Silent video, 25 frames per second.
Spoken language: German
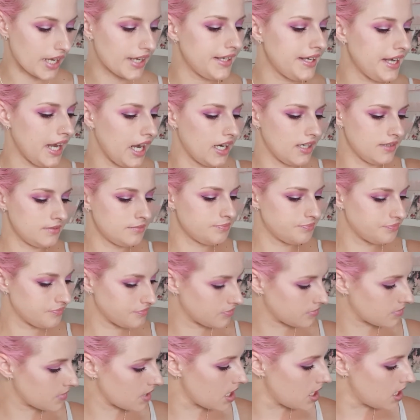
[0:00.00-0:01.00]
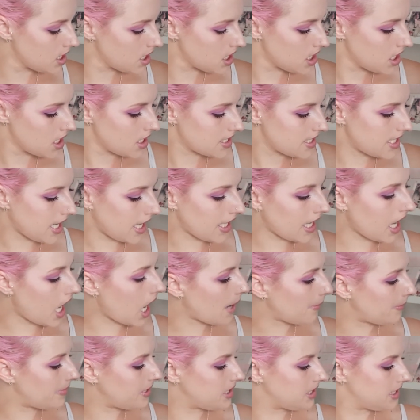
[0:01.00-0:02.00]
Ja, dann
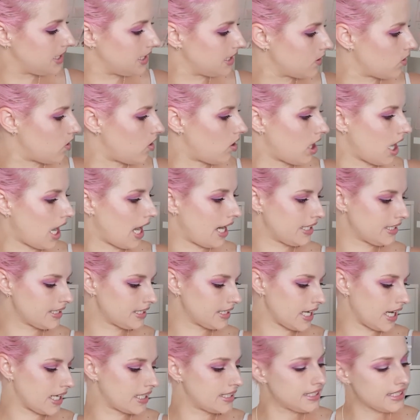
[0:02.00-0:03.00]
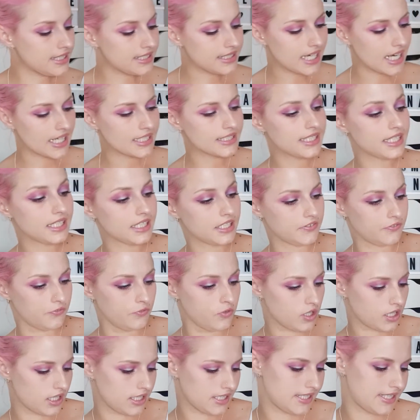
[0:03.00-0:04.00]
habe ich hier noch einen Kandidat, den ich
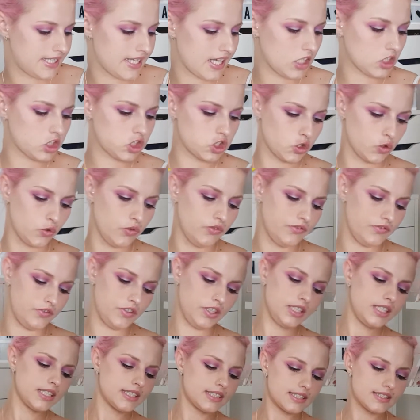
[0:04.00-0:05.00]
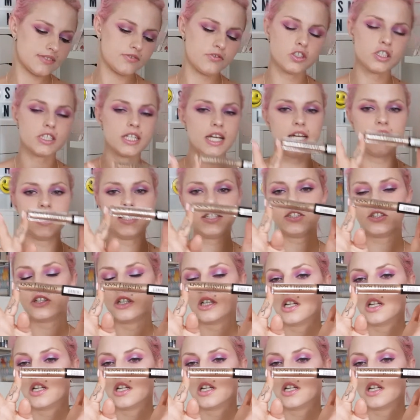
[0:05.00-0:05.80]
wirklich sehr schön finde. Das ist von der Lit